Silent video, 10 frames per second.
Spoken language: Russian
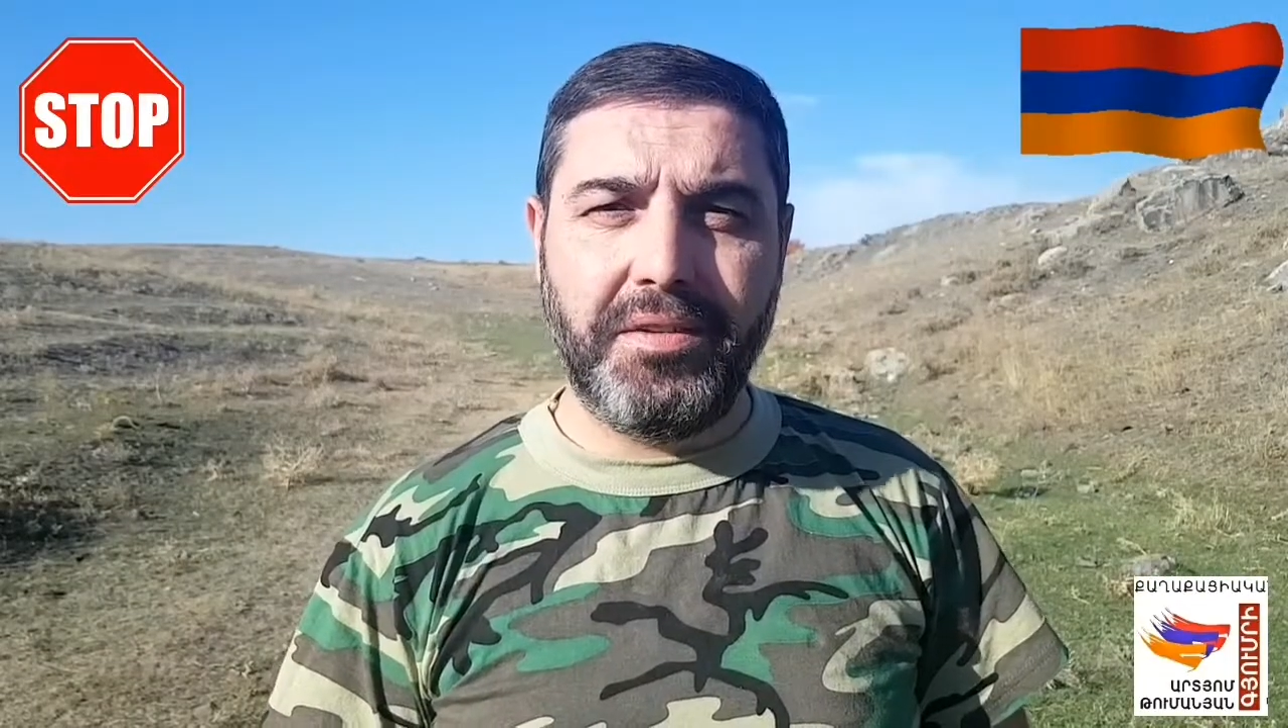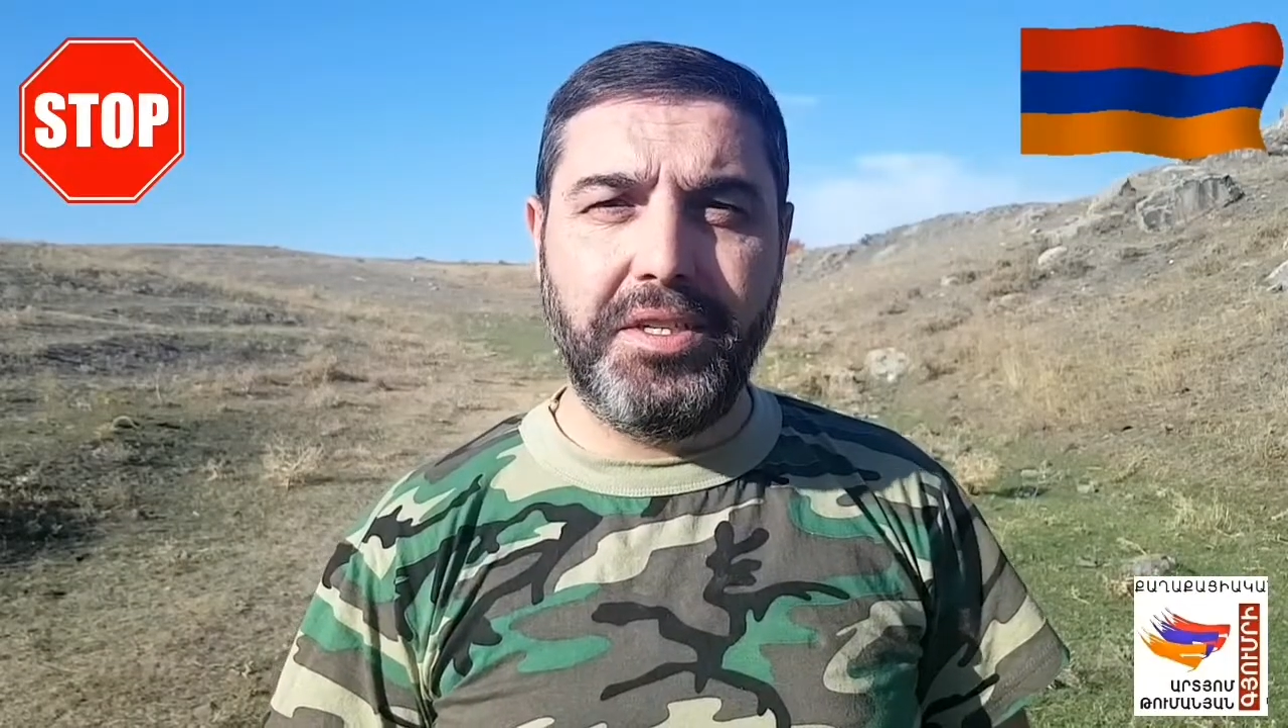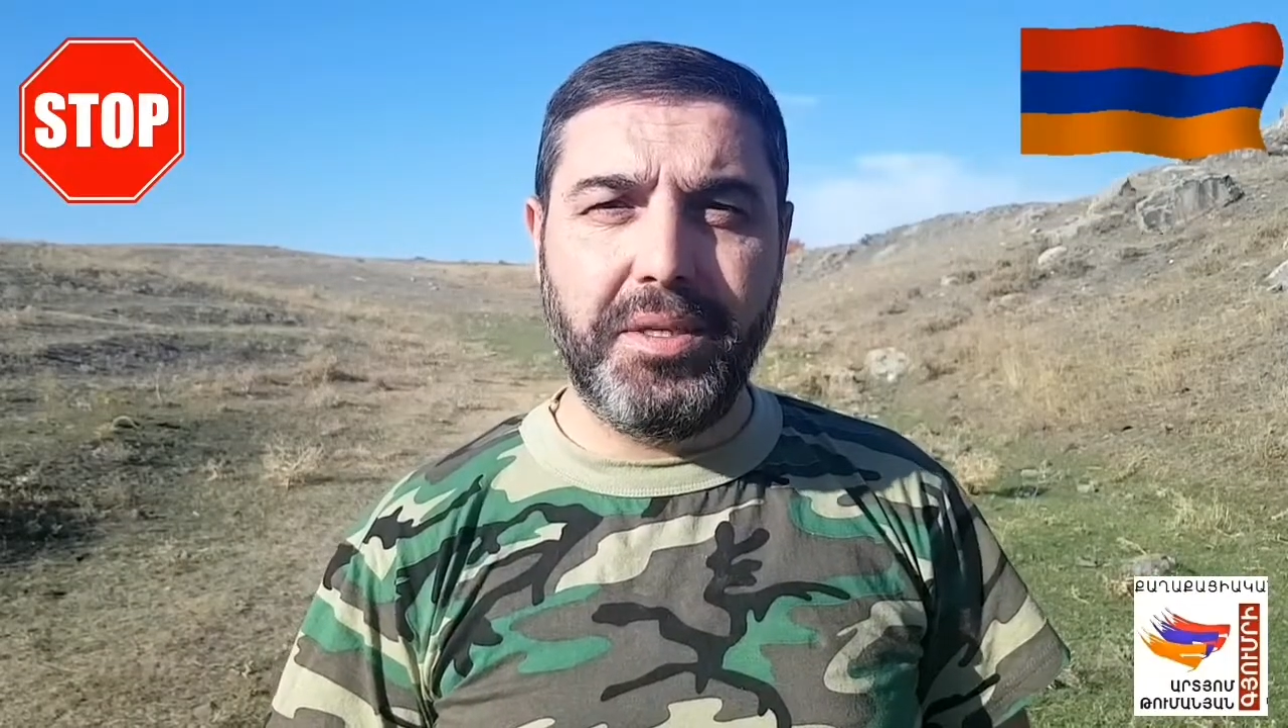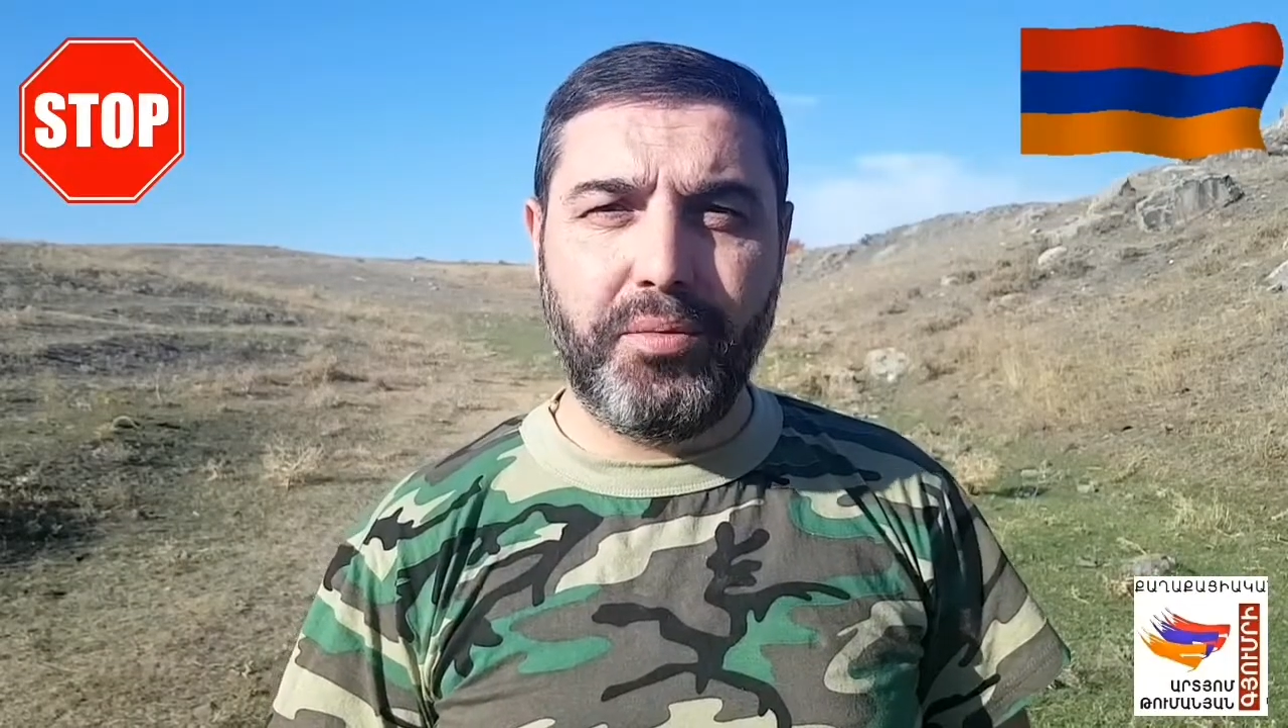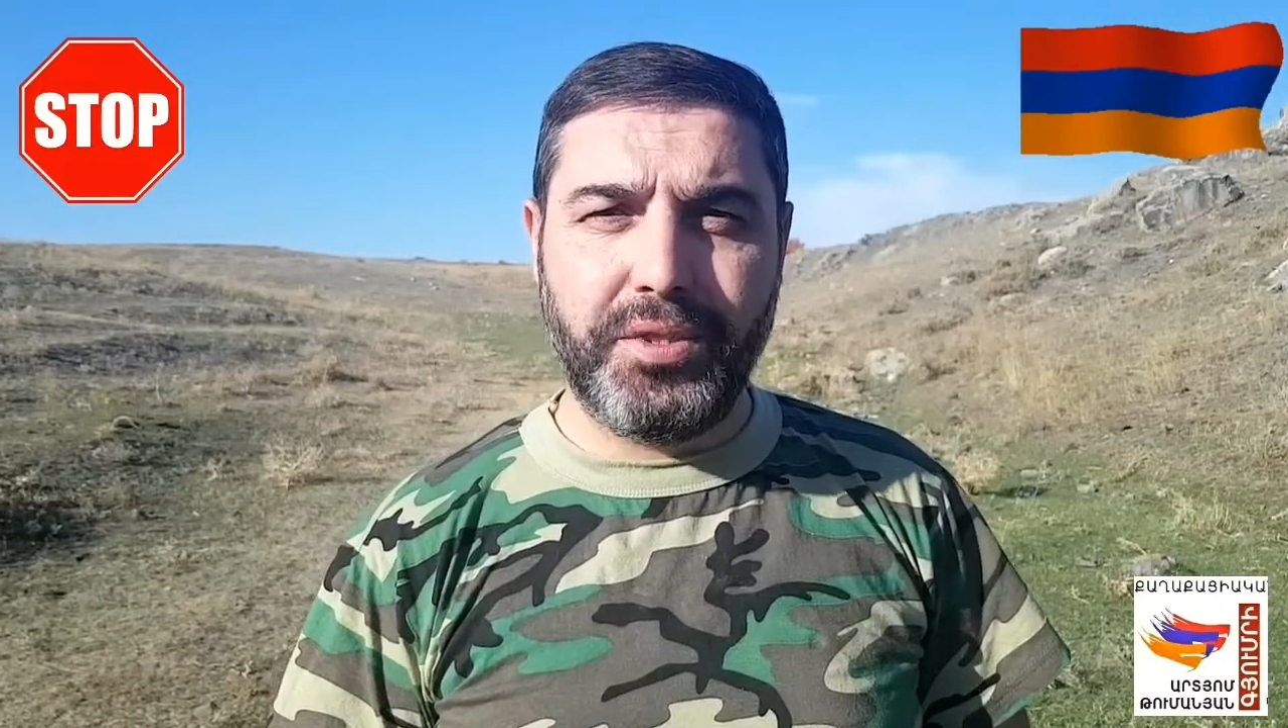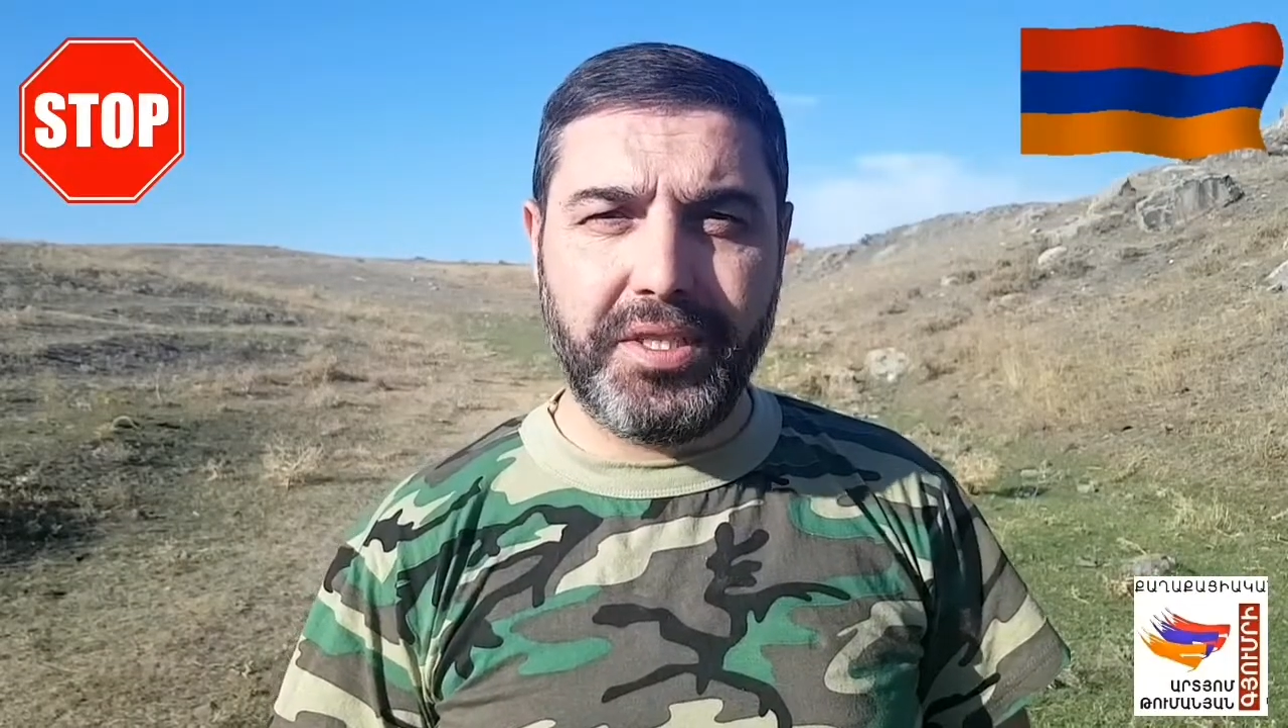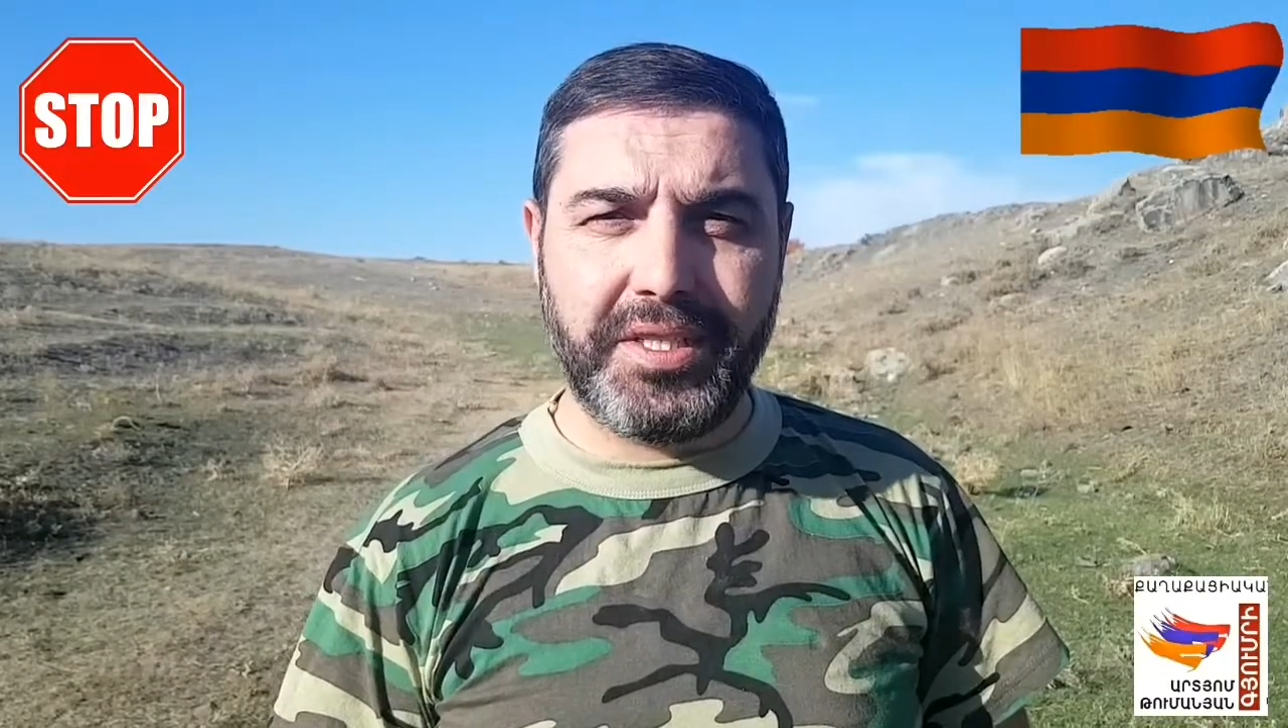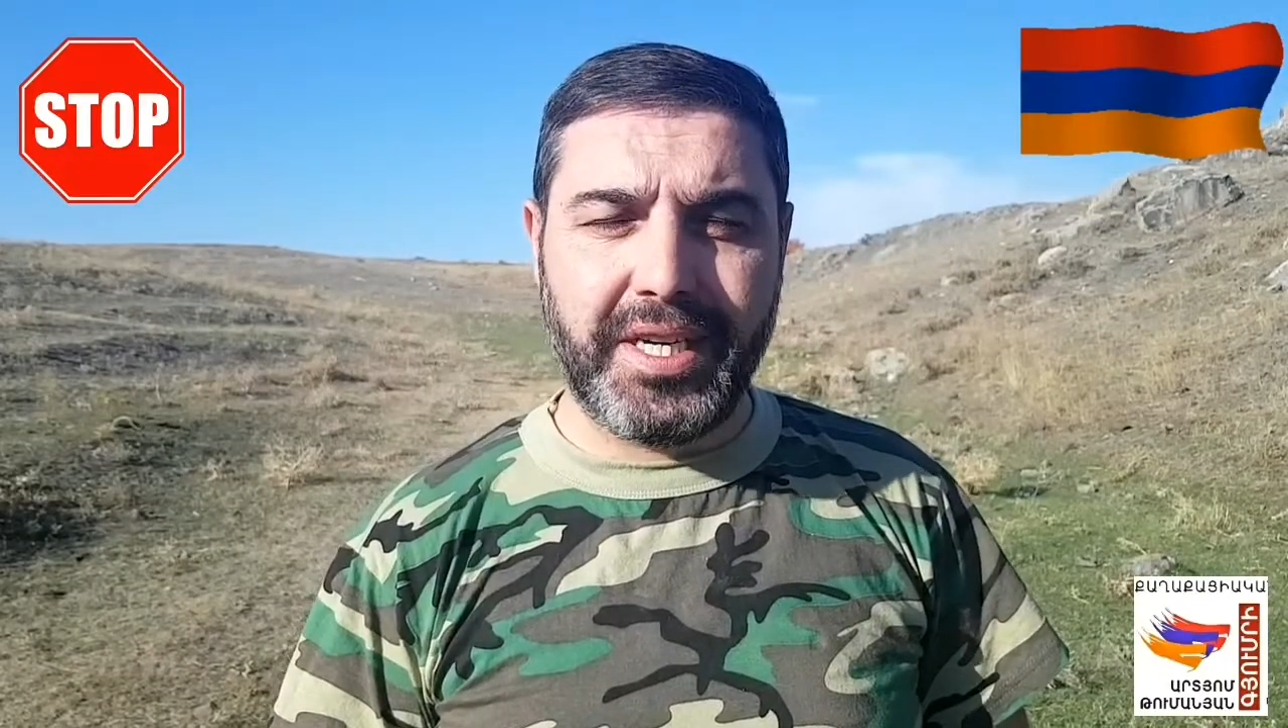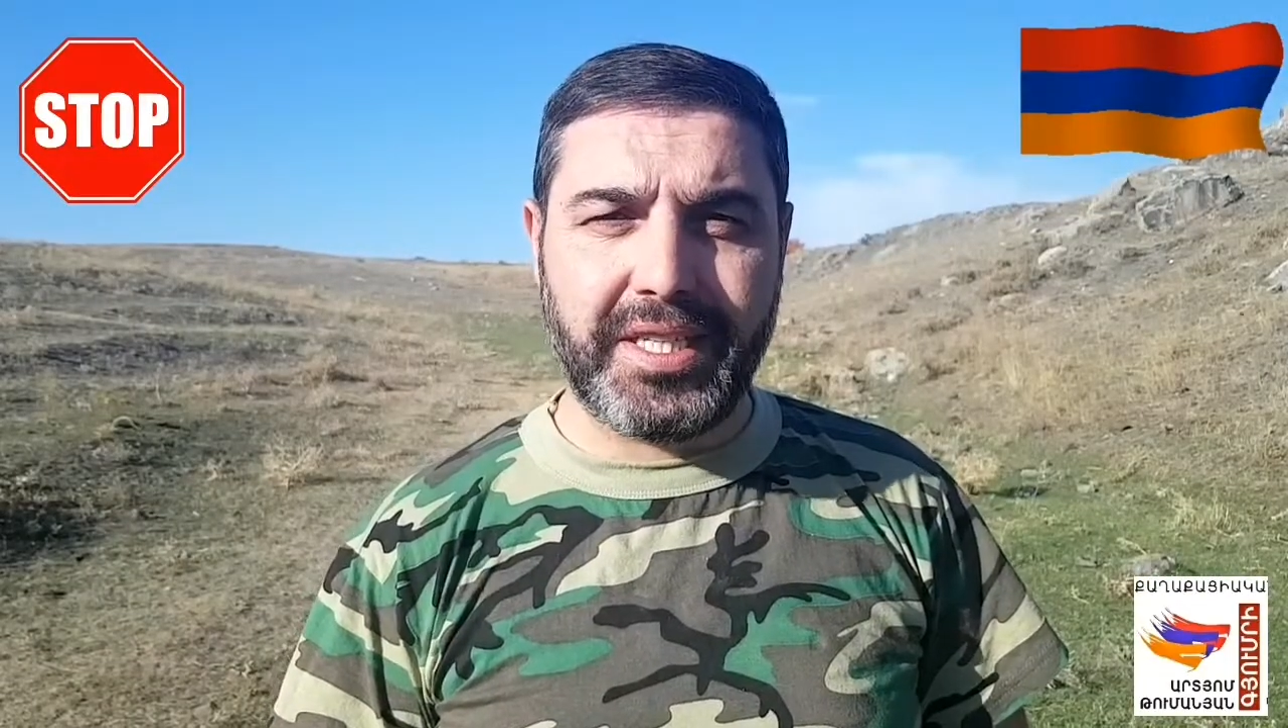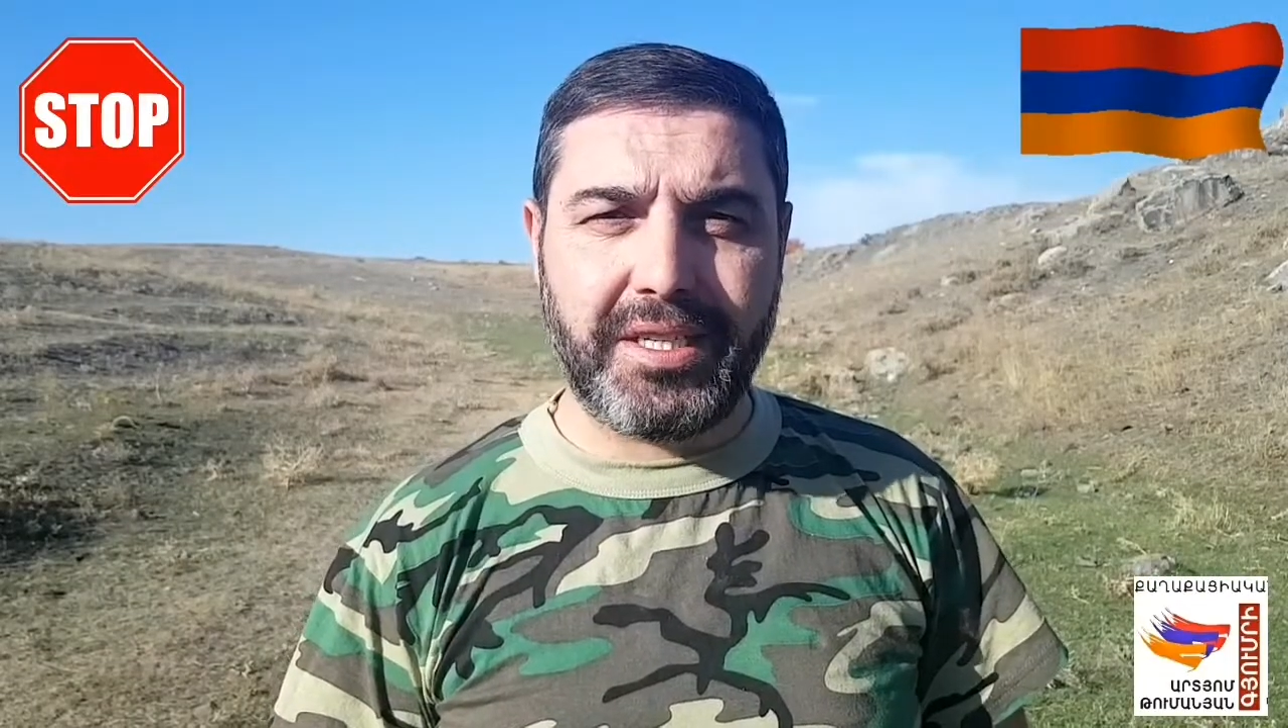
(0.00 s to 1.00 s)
вы не будете